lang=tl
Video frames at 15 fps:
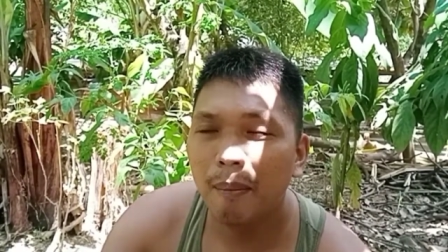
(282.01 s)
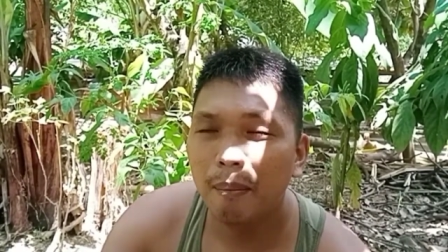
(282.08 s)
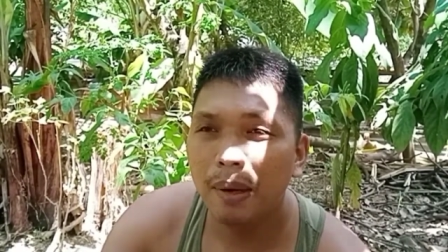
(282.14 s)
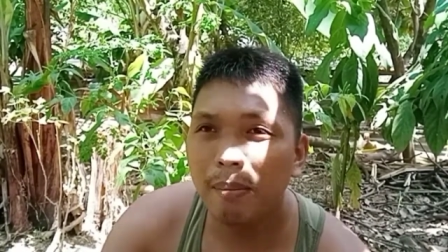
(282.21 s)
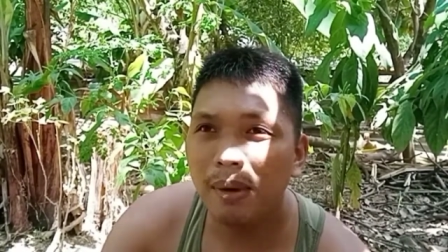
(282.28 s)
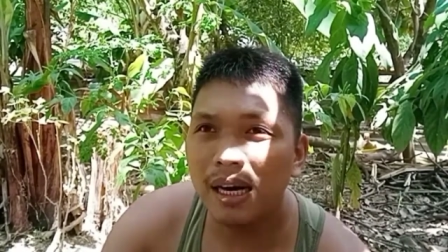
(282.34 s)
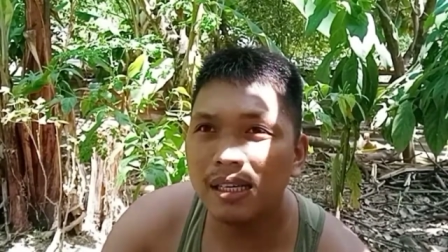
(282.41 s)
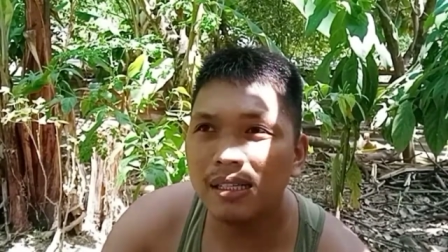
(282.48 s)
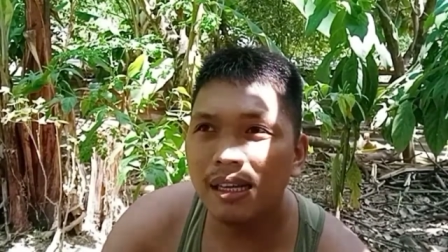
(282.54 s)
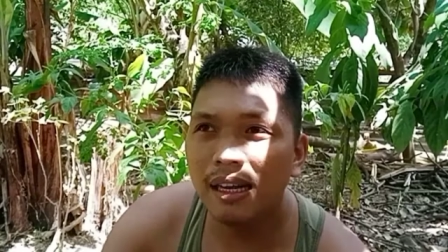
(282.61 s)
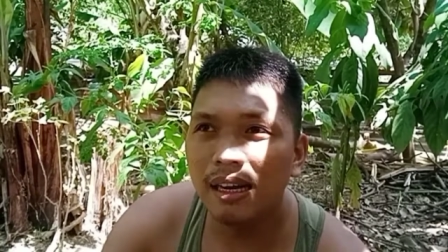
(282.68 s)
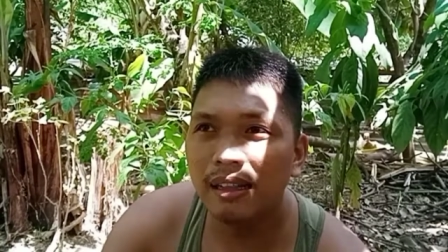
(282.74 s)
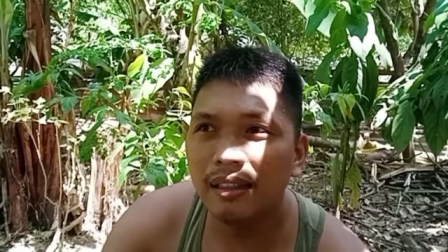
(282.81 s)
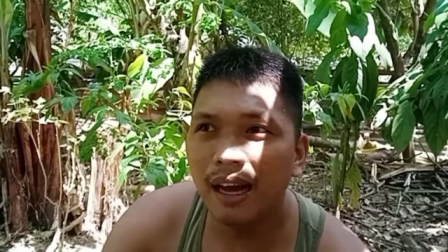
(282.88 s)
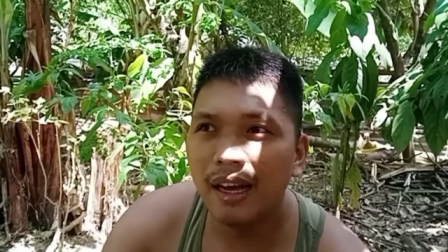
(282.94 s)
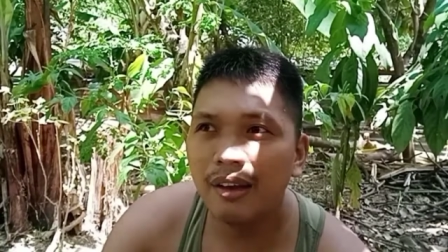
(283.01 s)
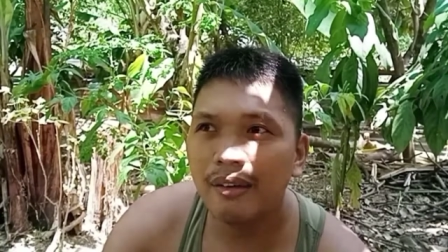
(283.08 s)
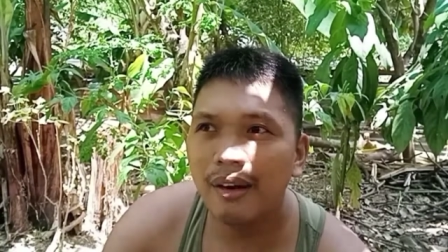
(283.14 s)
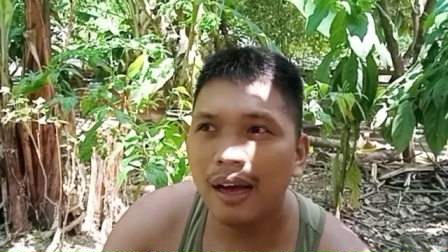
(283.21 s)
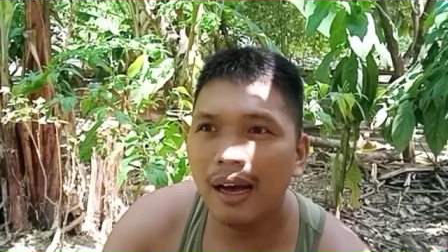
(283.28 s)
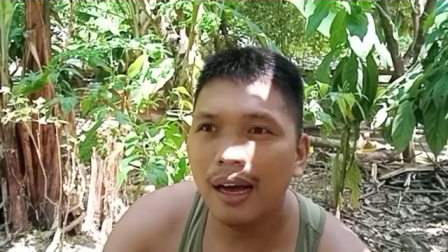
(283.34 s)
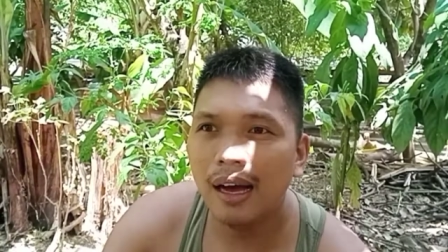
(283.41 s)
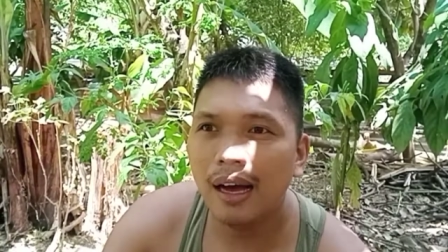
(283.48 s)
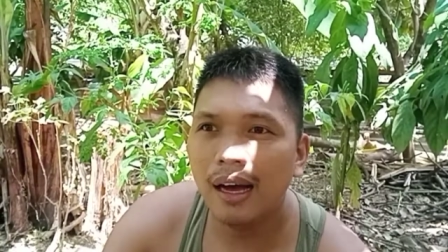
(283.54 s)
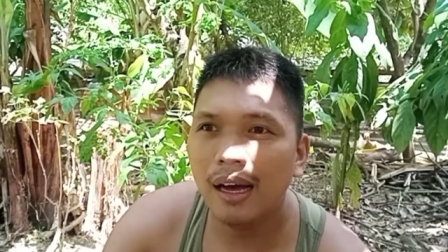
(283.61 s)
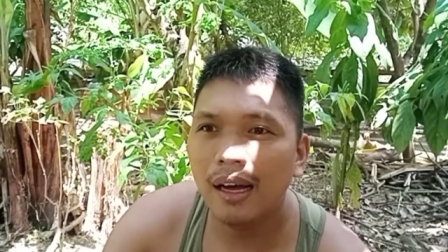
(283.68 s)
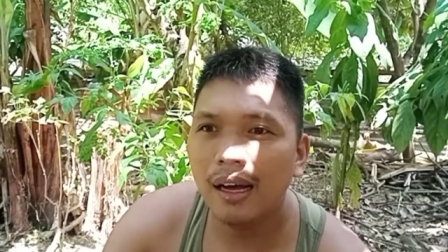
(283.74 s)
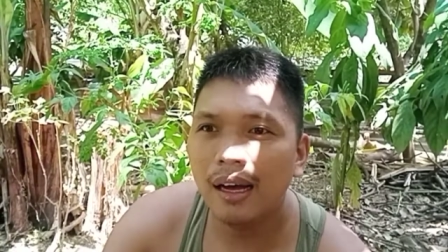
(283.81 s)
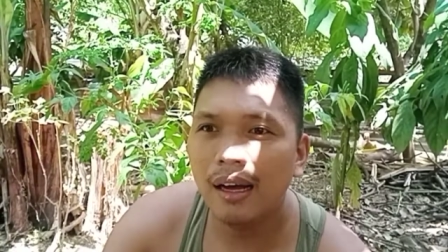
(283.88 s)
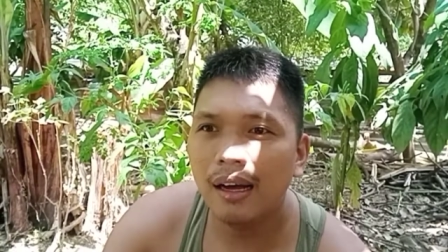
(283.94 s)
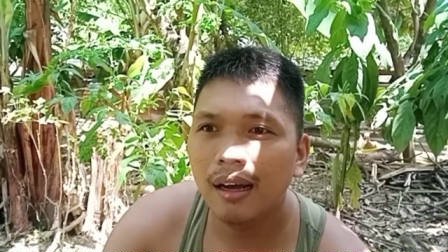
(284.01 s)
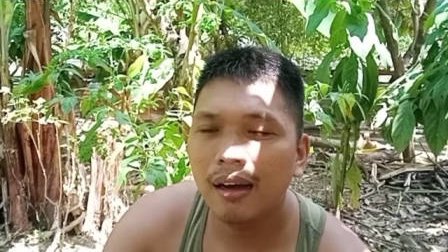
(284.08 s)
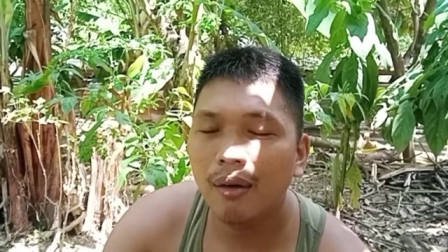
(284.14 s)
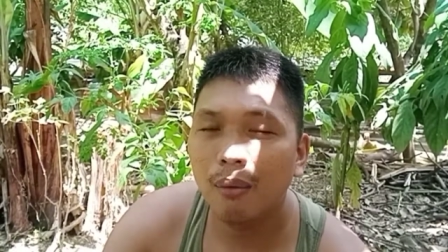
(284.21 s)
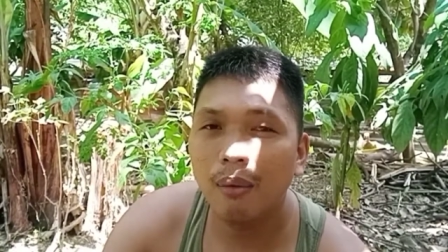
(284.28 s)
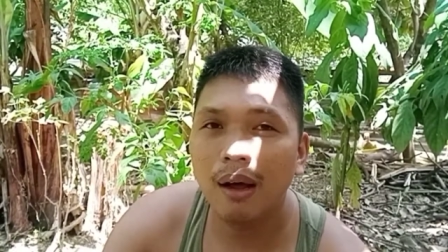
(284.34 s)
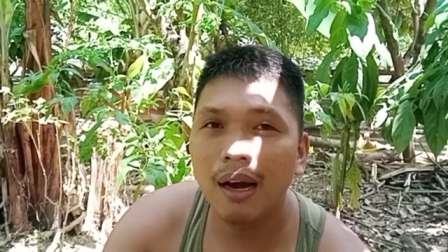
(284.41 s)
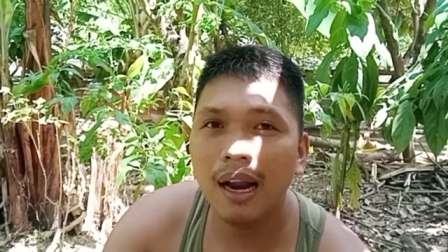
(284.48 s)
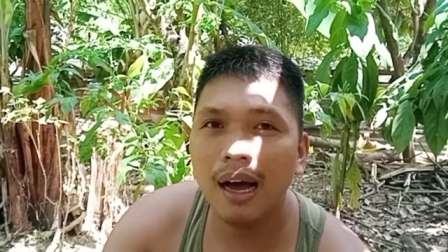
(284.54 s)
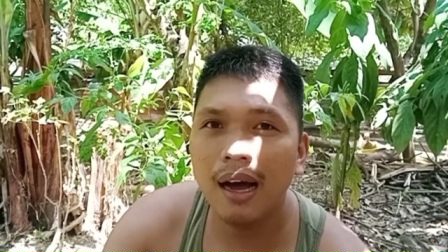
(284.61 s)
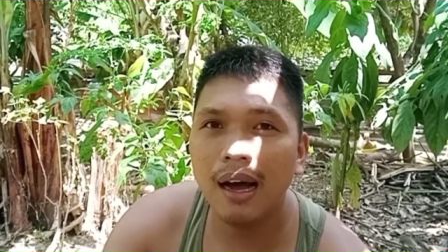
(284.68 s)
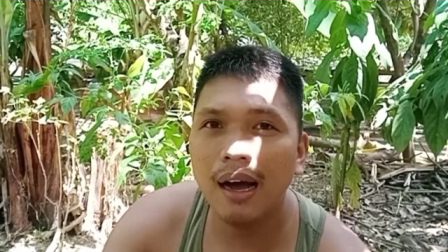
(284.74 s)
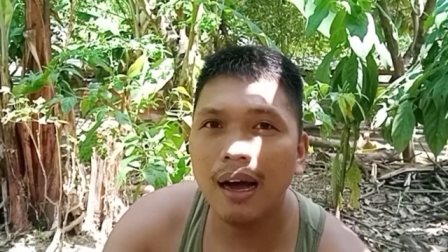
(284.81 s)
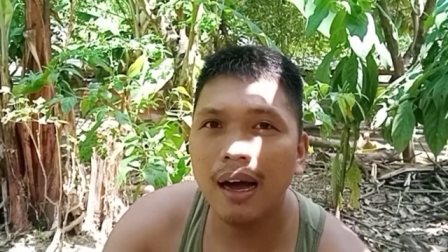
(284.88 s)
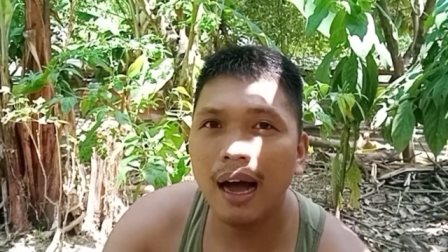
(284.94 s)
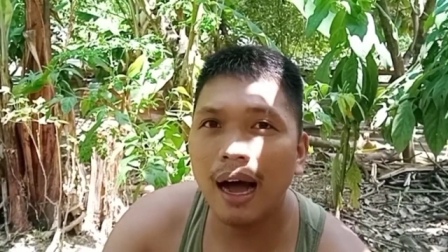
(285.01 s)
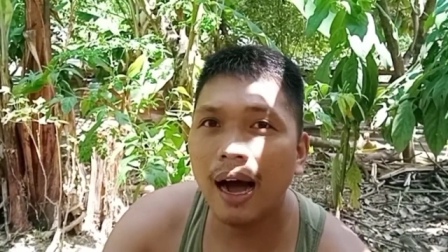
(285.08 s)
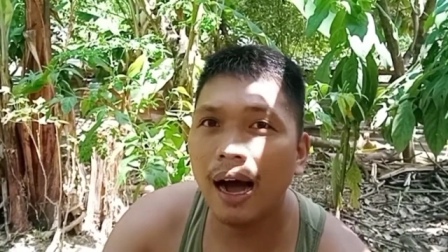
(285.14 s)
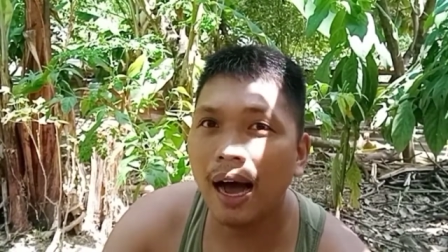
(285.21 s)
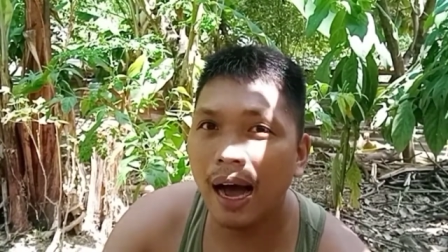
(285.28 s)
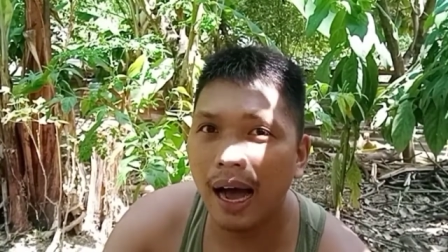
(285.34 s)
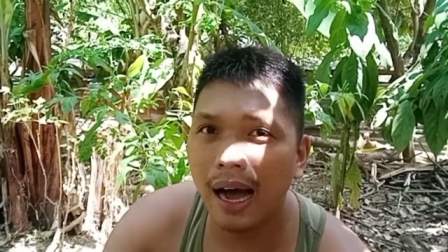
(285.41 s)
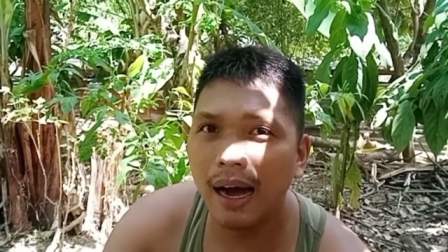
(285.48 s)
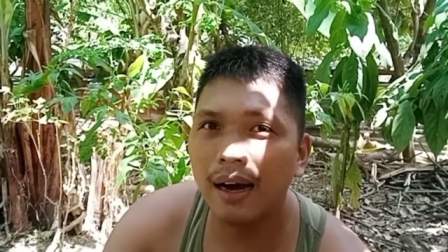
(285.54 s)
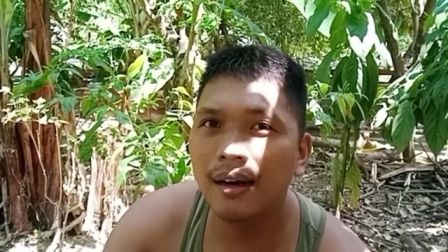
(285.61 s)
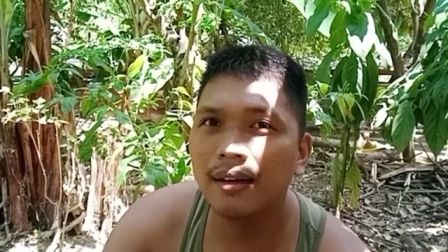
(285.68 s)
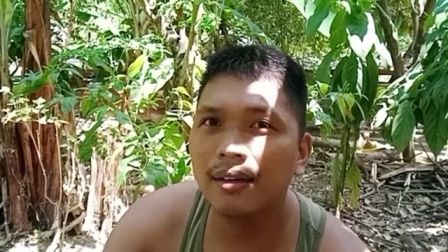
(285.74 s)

may mga sili tayo na walang anghang.